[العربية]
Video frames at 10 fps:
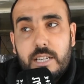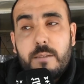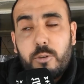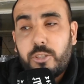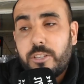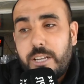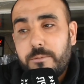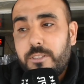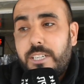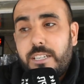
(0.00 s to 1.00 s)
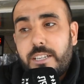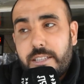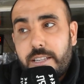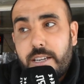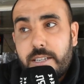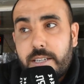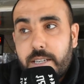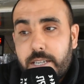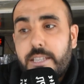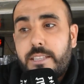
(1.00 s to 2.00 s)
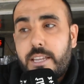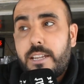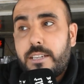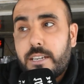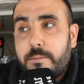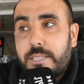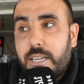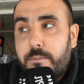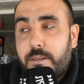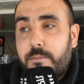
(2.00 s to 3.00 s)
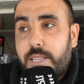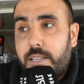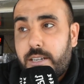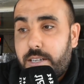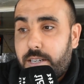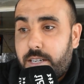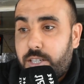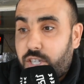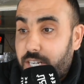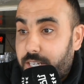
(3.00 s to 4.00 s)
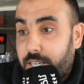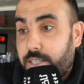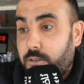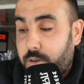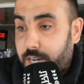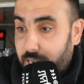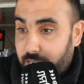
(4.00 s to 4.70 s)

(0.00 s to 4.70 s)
لا موجود الحمد لله ذا ذا الاخوان صحاب مثلا الجاليه يتذكر